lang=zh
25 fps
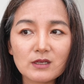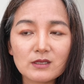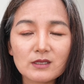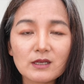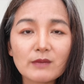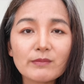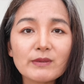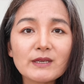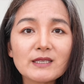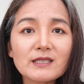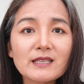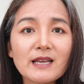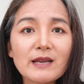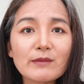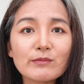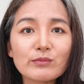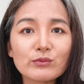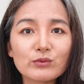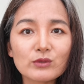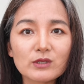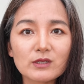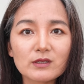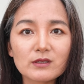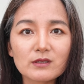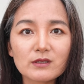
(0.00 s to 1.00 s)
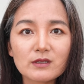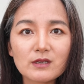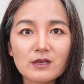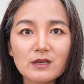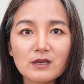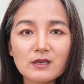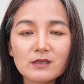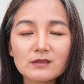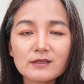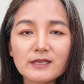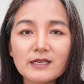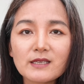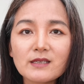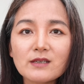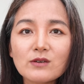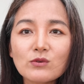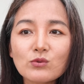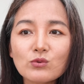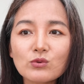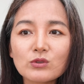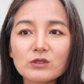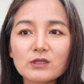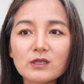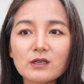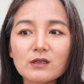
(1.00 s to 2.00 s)
他被逮捕了，在英
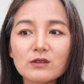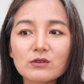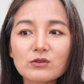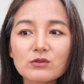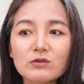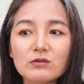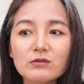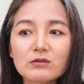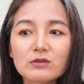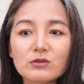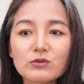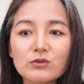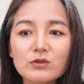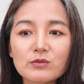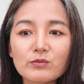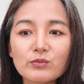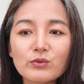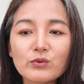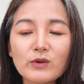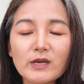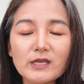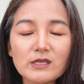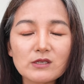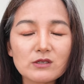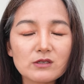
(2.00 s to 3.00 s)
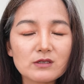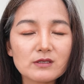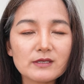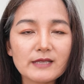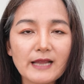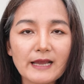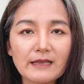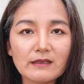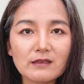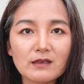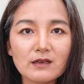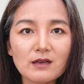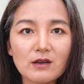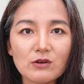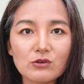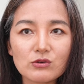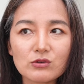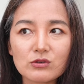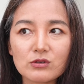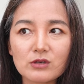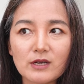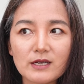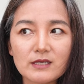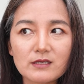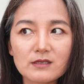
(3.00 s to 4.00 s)
国呢，就是不管你是男的老
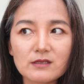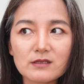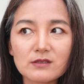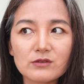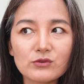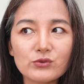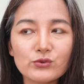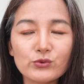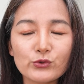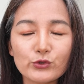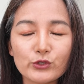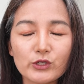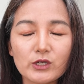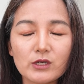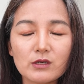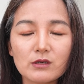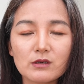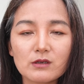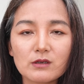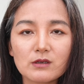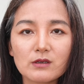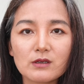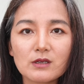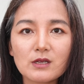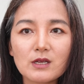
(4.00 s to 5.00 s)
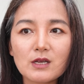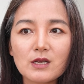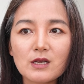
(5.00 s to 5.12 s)
师还是女的，